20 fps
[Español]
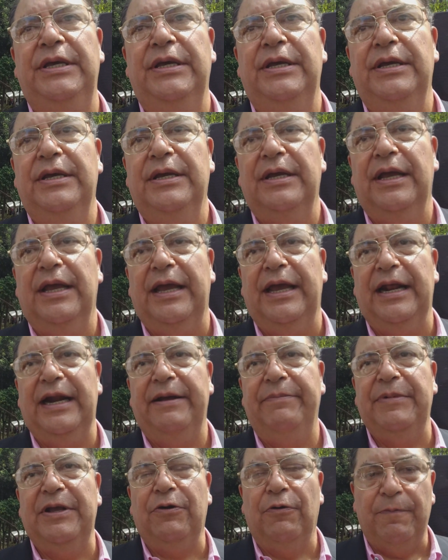se
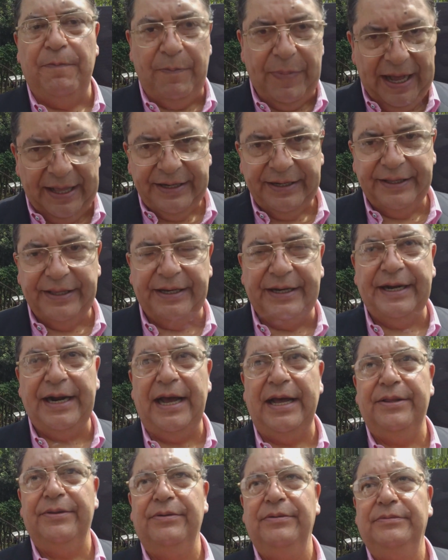niega a afirmar
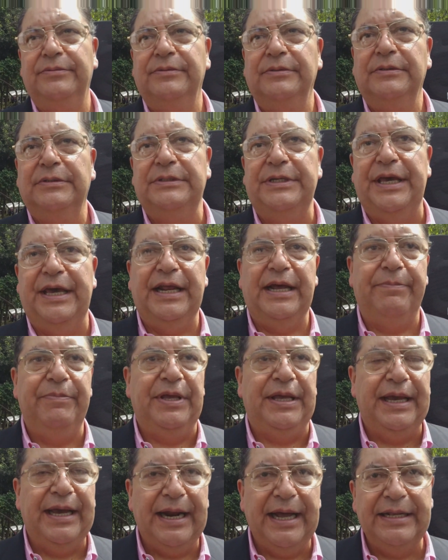y desmiente
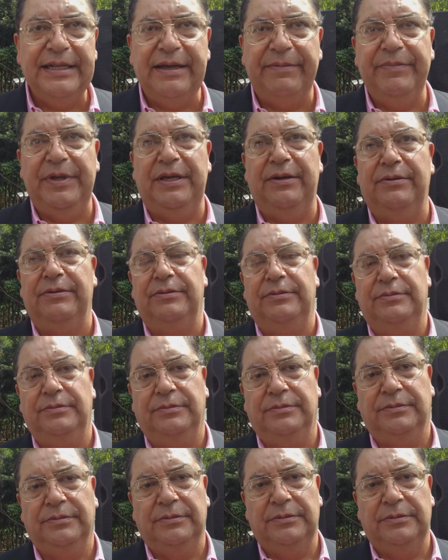categóricamente.